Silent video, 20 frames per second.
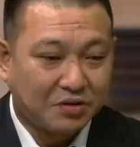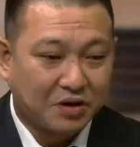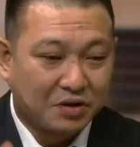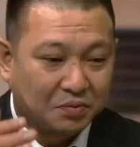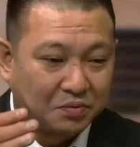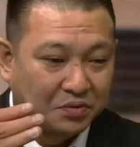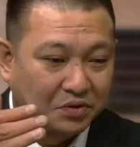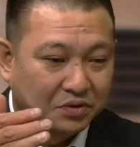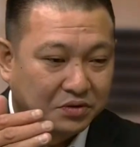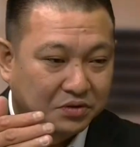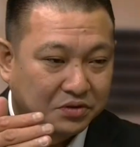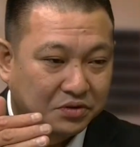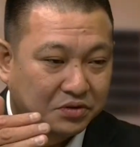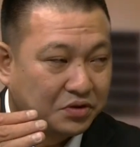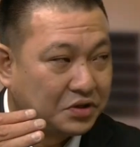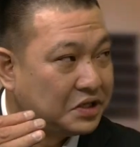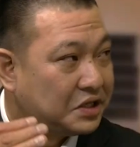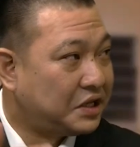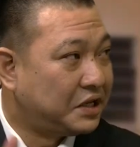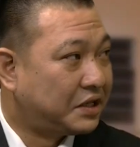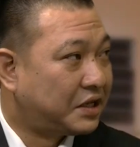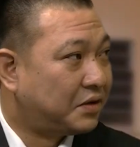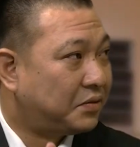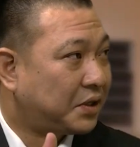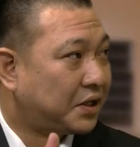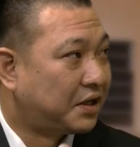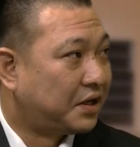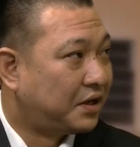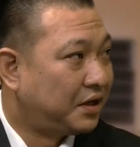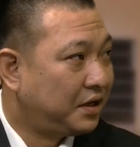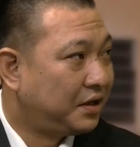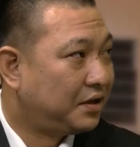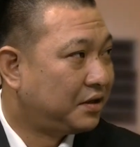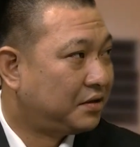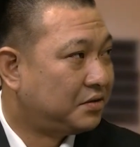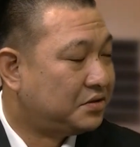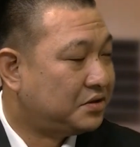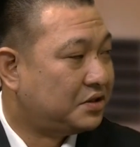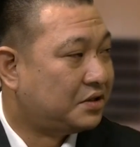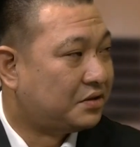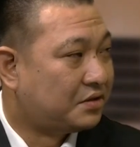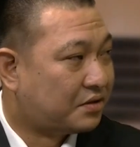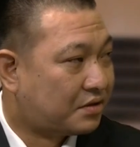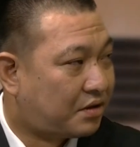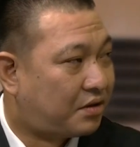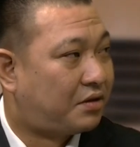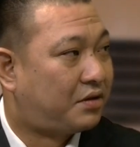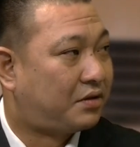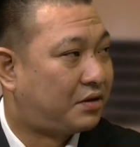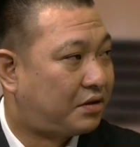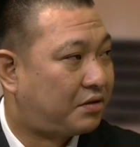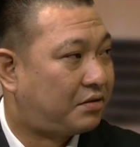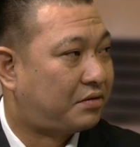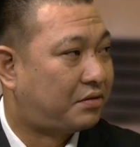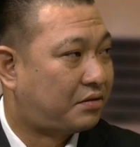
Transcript: はもうずっといたわけだねはい藤